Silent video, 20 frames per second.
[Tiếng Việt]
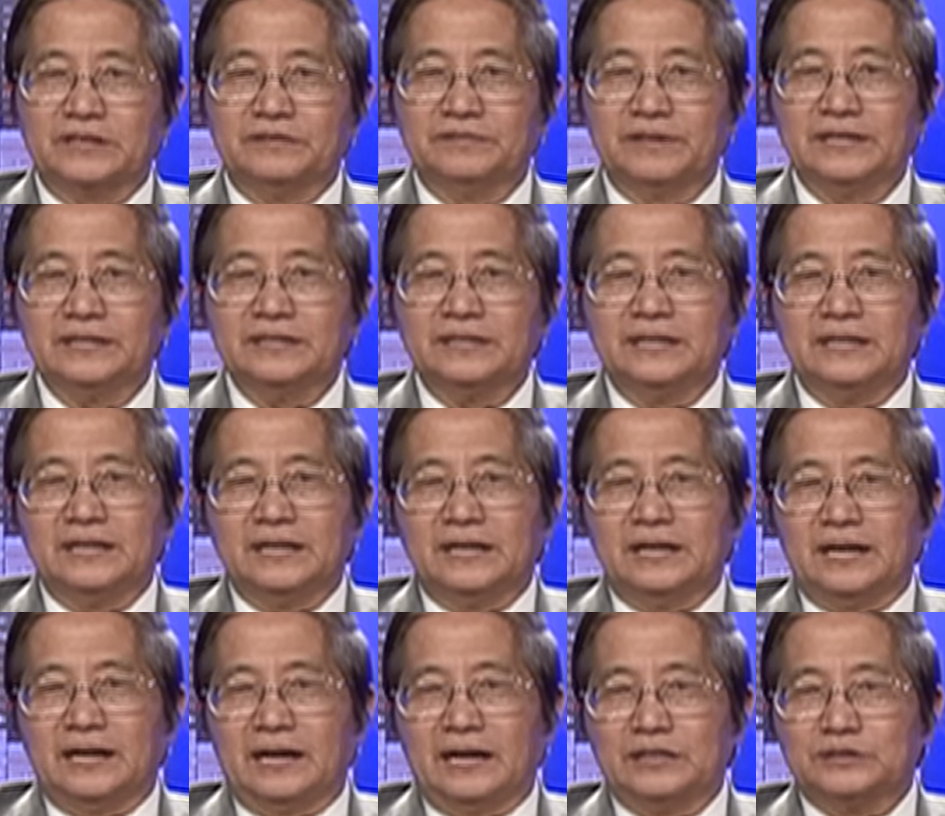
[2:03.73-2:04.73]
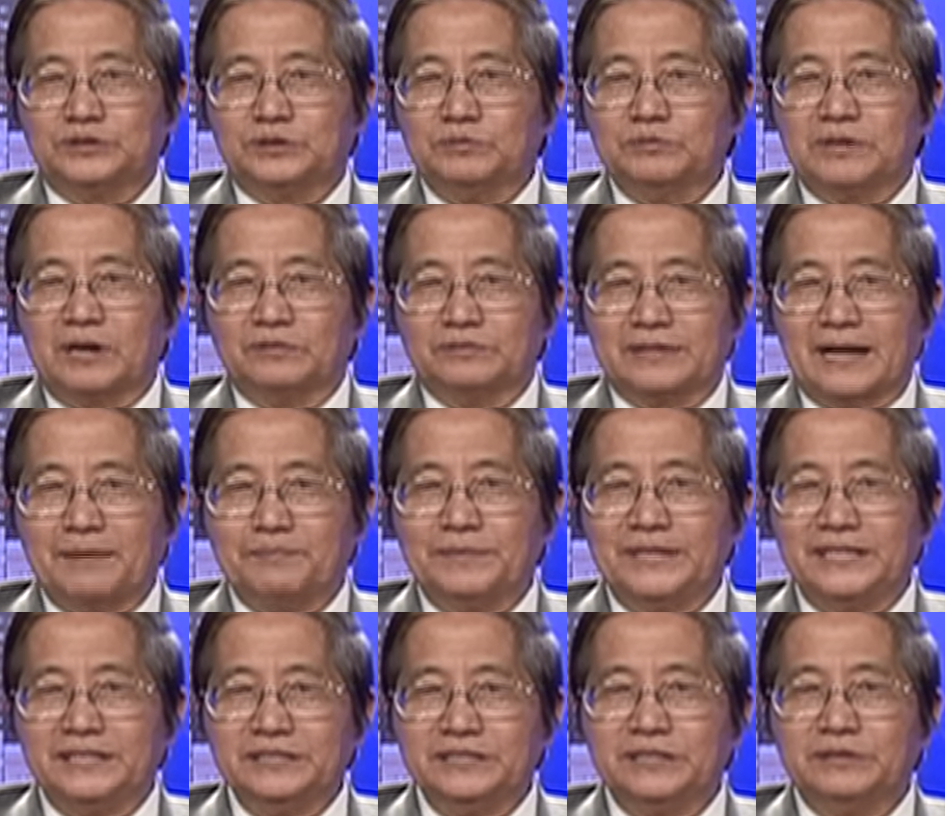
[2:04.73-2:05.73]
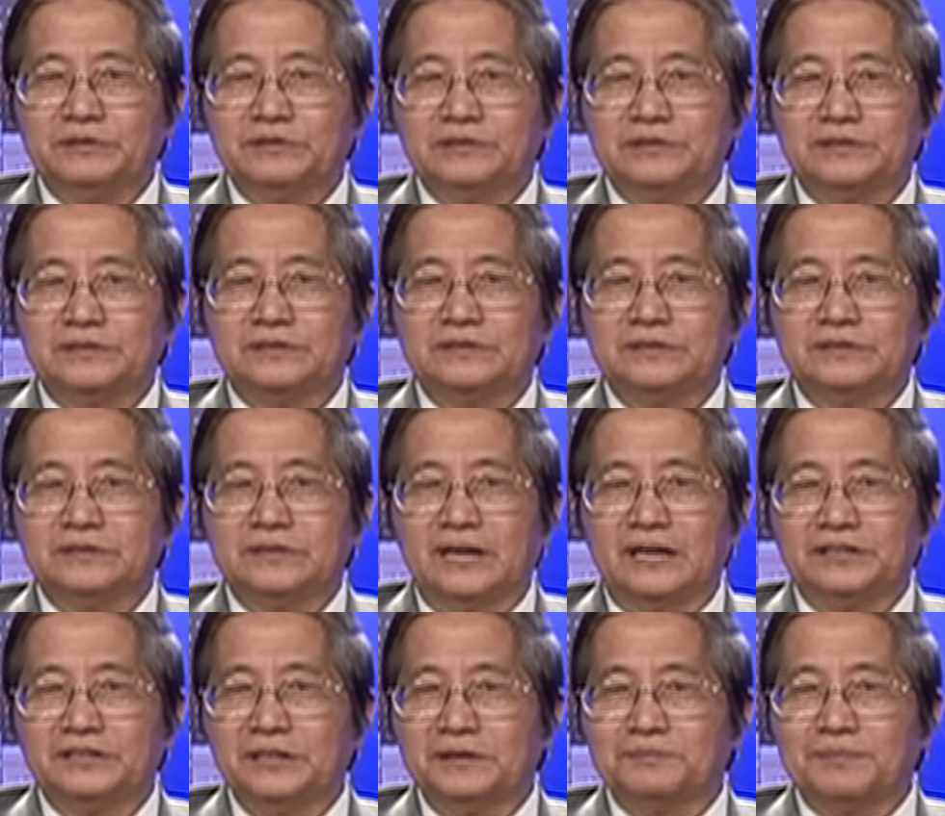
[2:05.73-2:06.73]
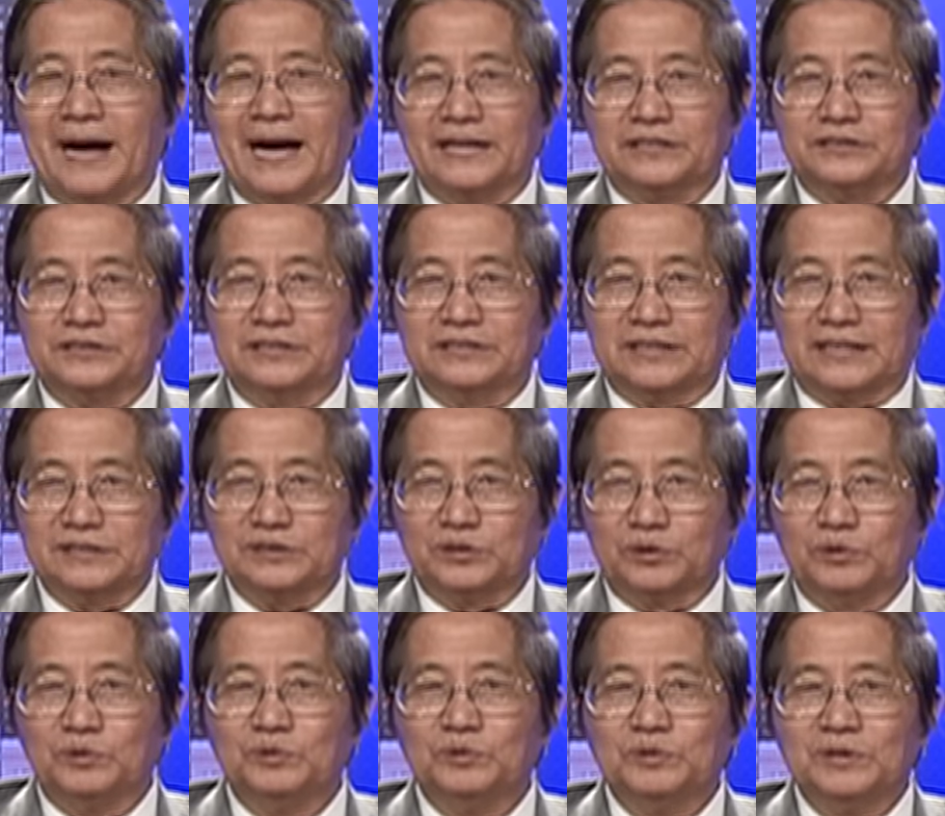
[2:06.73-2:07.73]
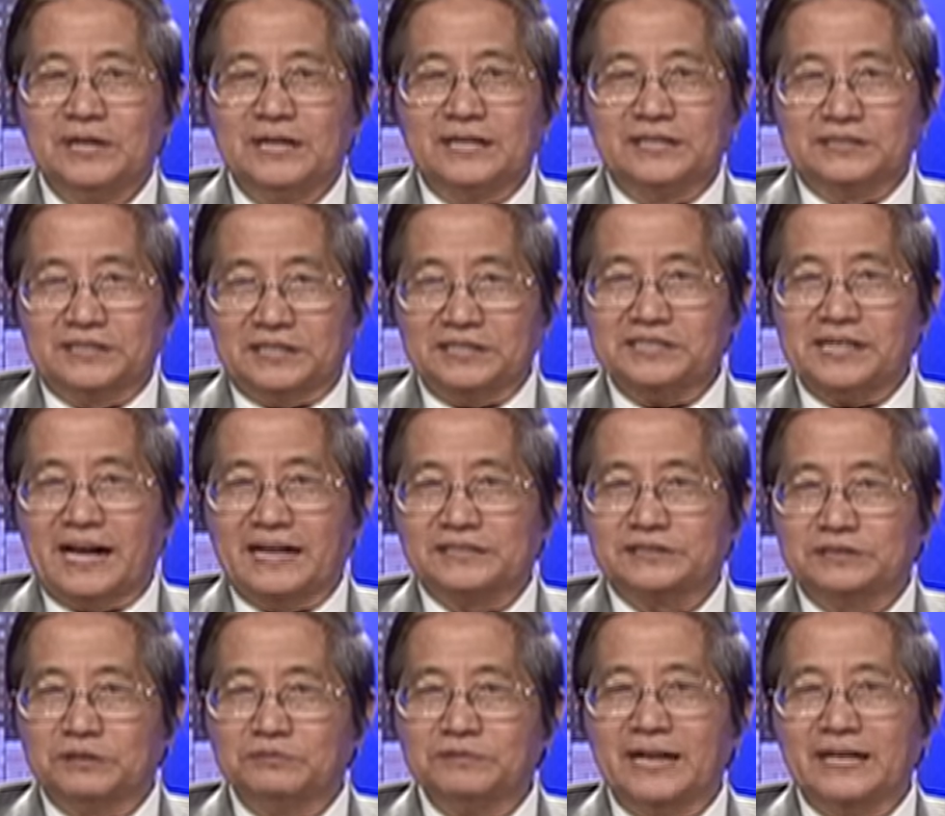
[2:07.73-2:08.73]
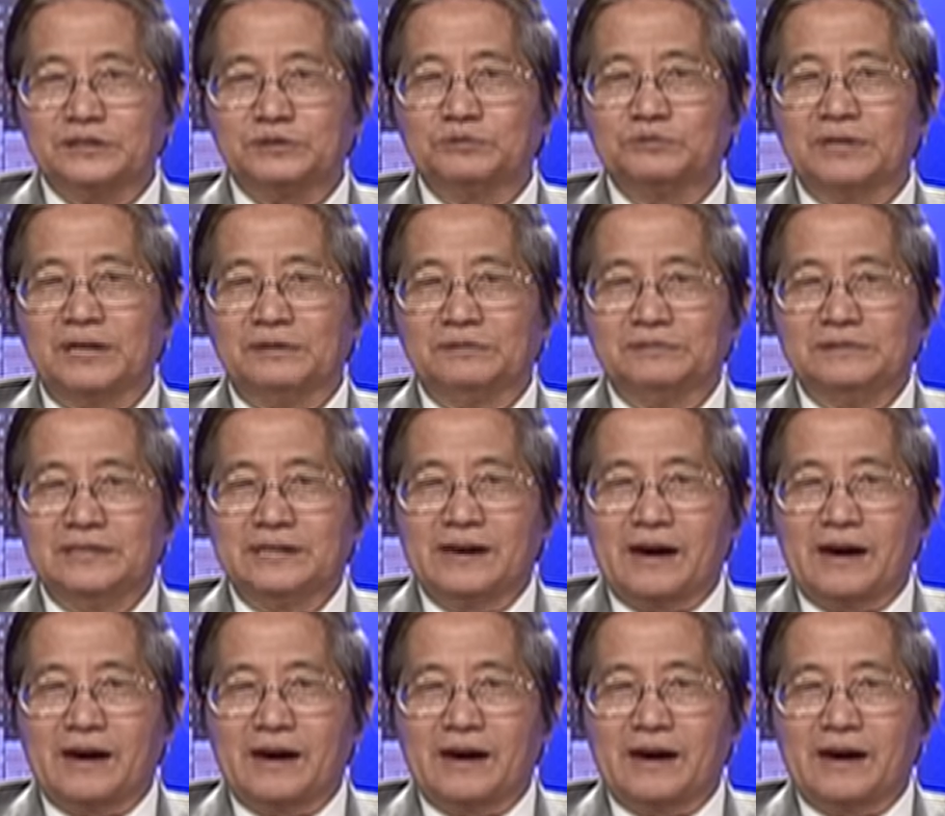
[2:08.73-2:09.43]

Vâng, ờ, Trung Cộng đã biến nhiều ờ, nước bạn trở thành thù, sẵn sàng chống lại Trung Cộng.